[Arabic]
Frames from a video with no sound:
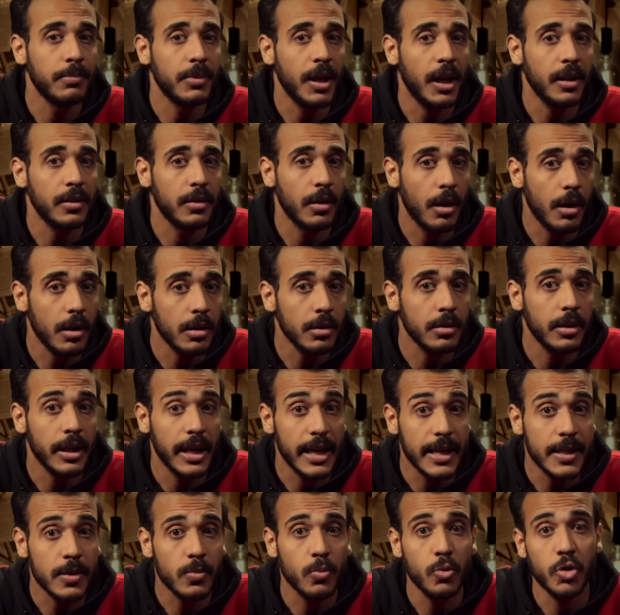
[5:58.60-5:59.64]
تحت الأرض
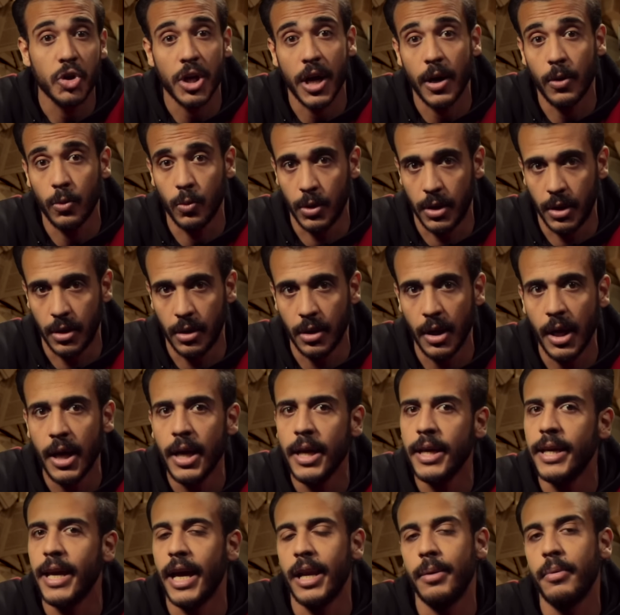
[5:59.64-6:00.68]
اسمه شاؤول
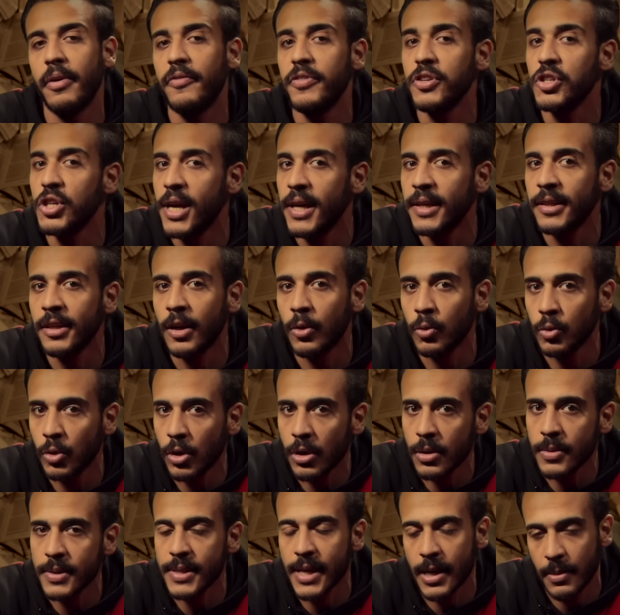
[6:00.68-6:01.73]
يعني مفيش جنة
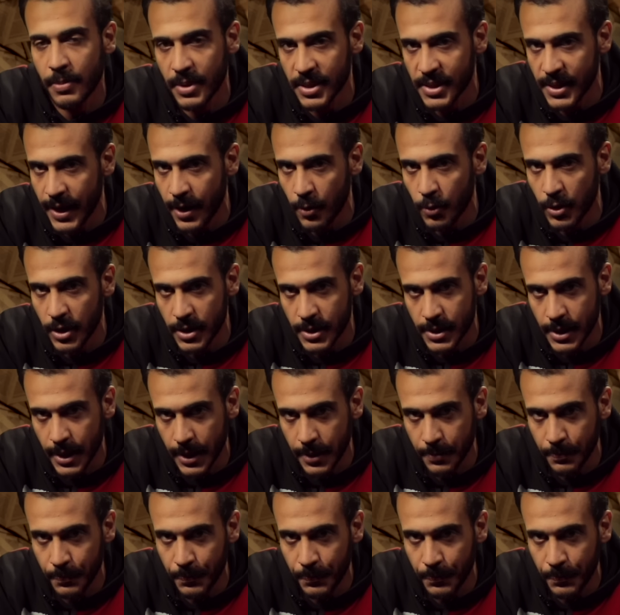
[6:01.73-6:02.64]
ونار زي المسيحية والإسلام